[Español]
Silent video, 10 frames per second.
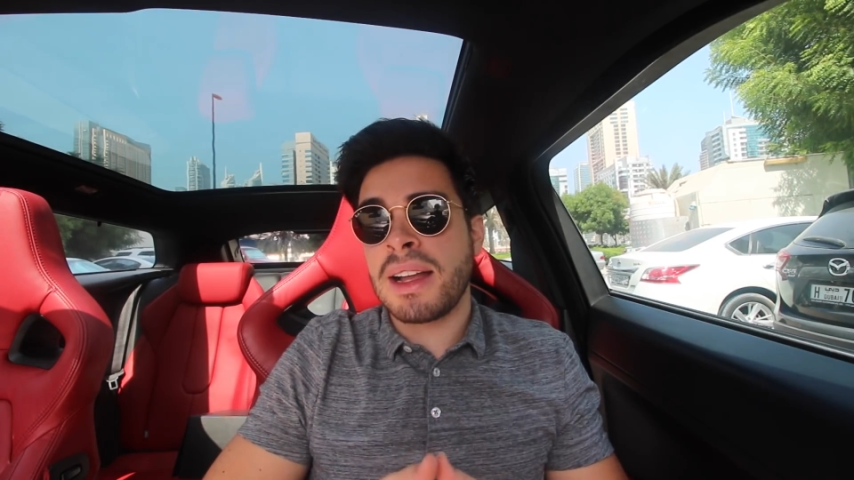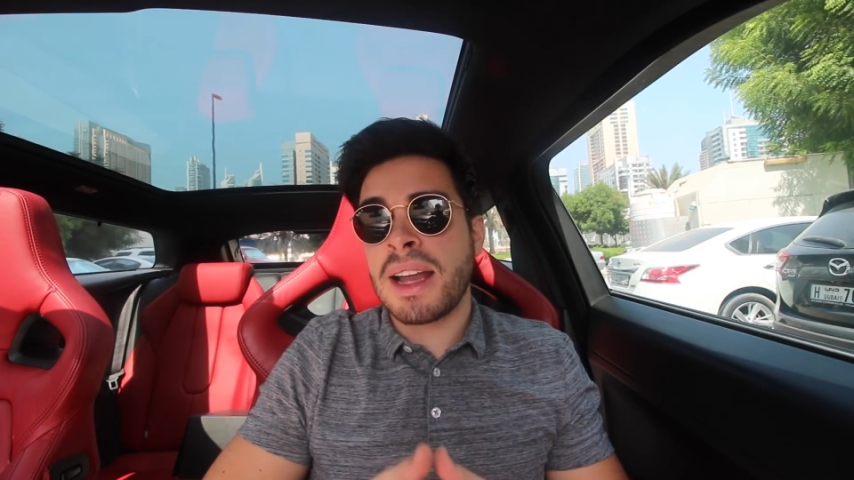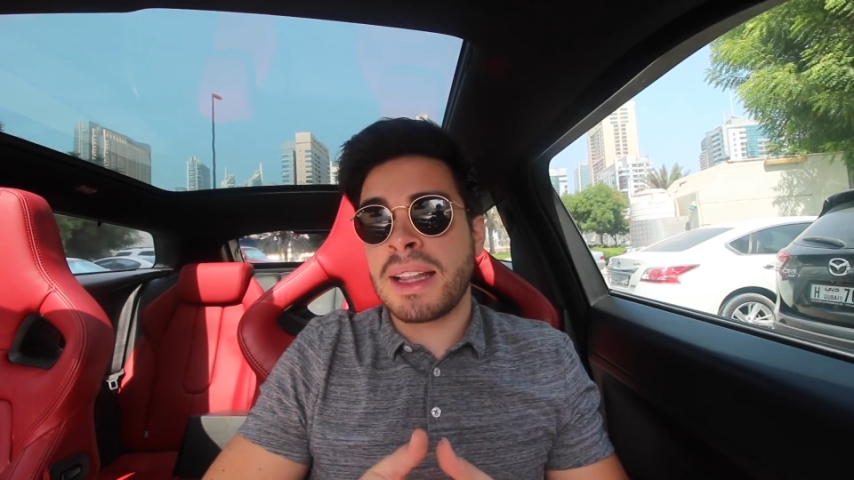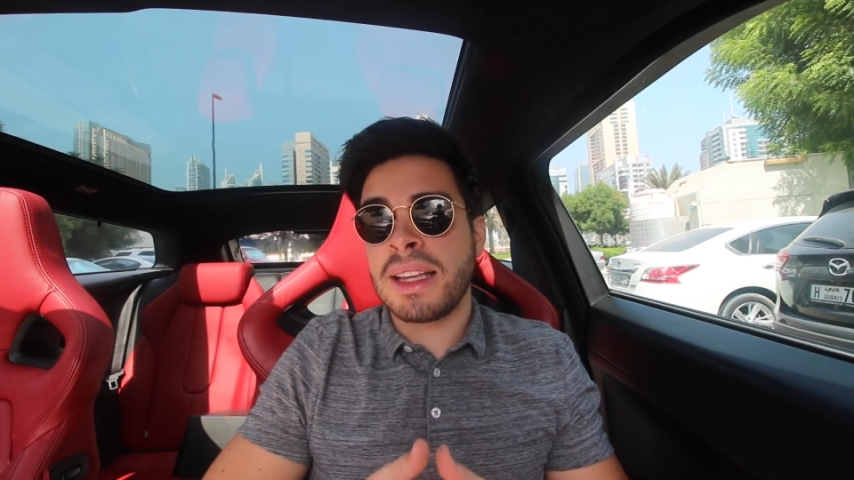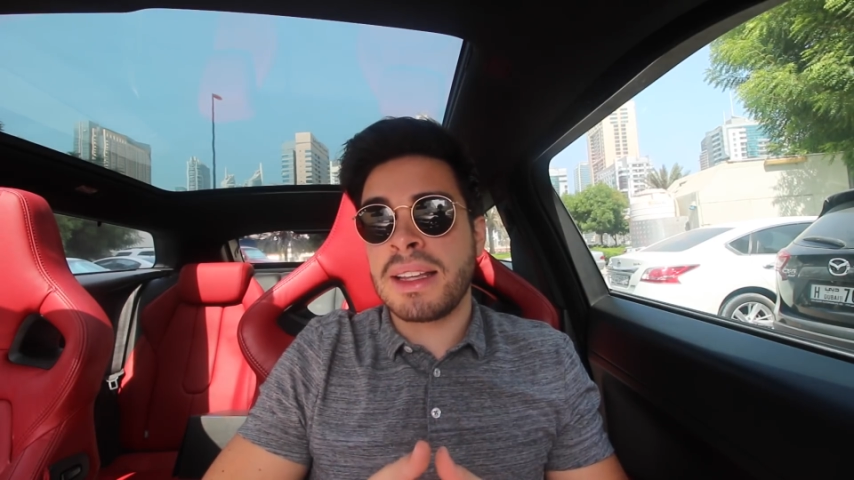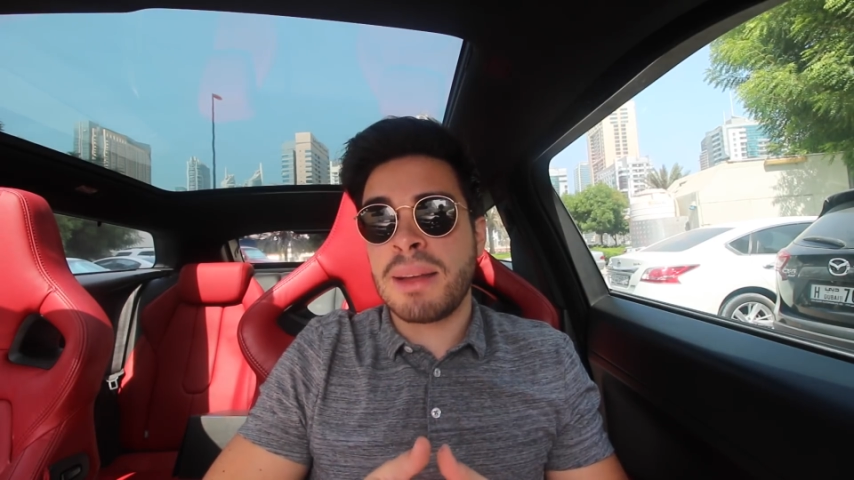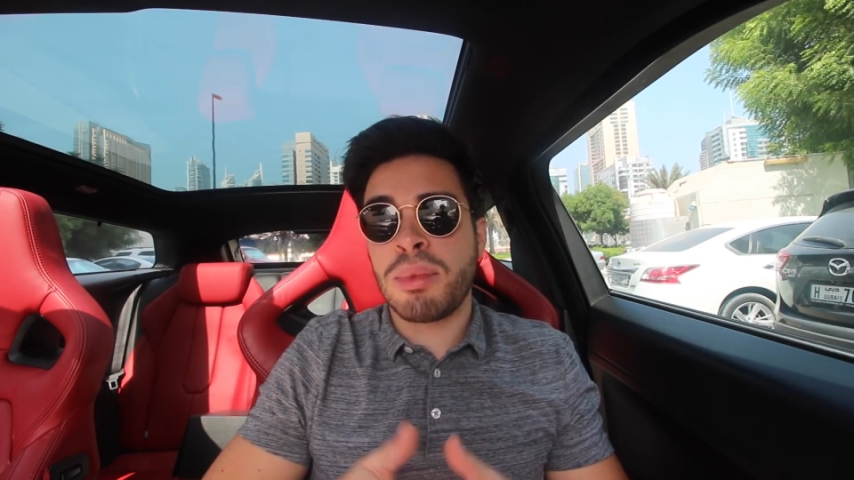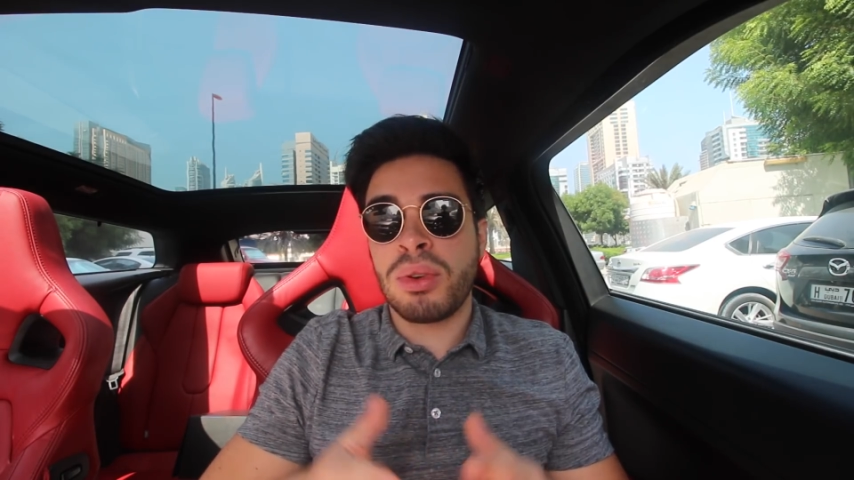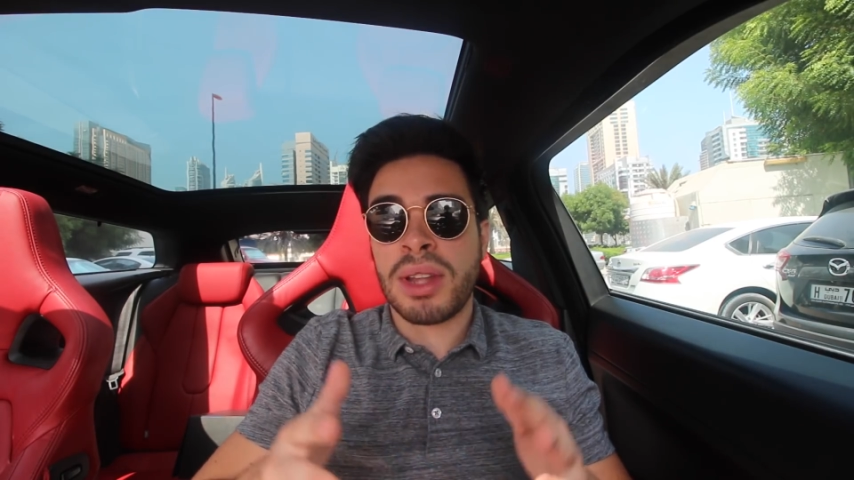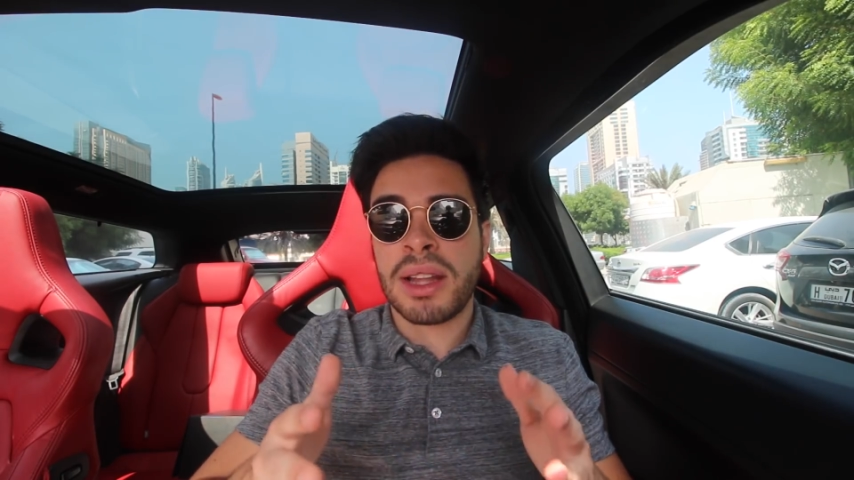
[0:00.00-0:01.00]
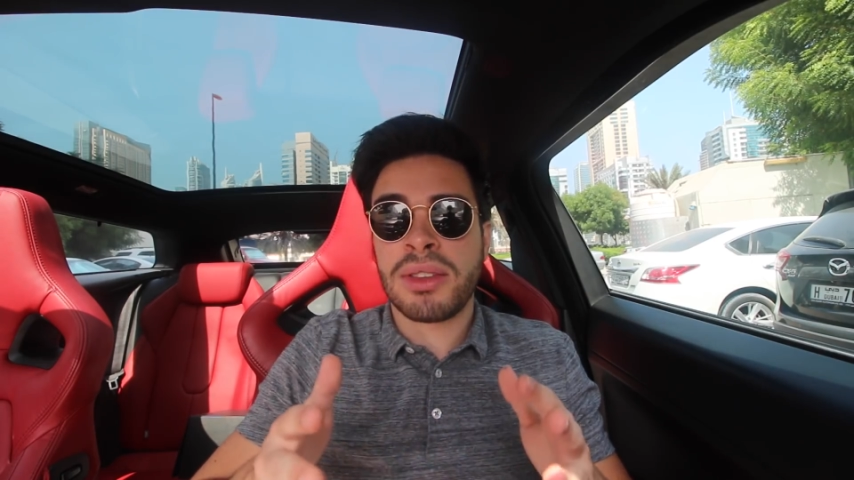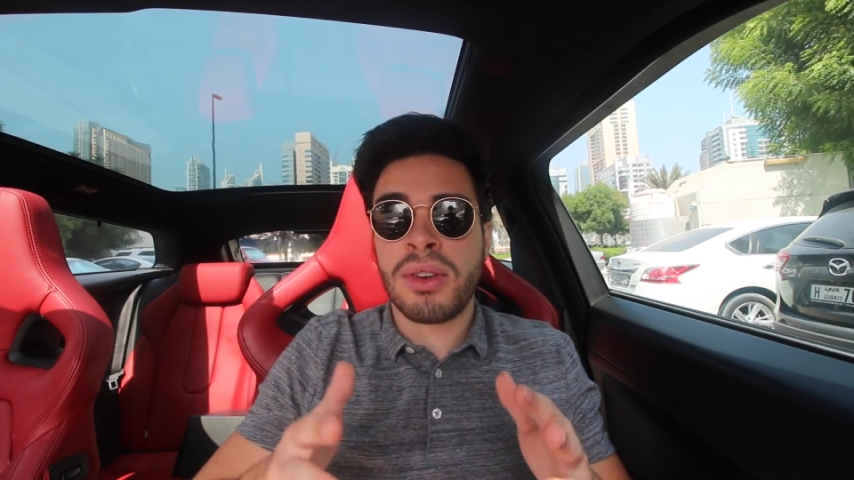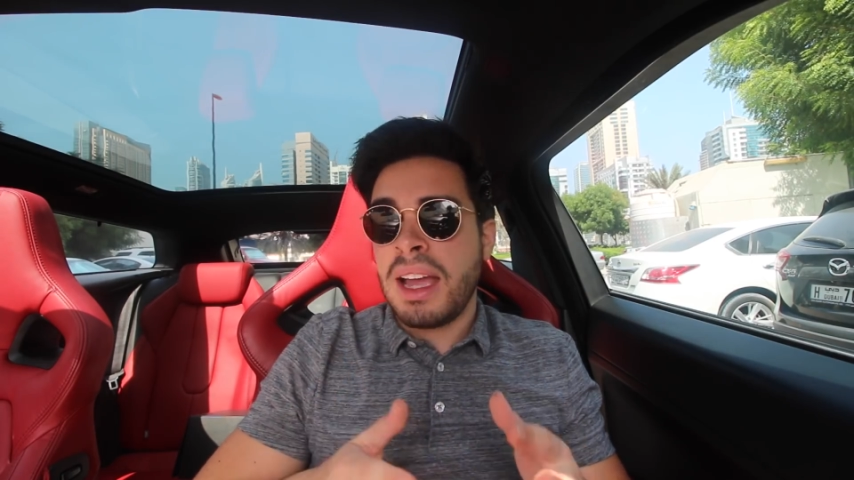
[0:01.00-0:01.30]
a la tienda, por lo tanto,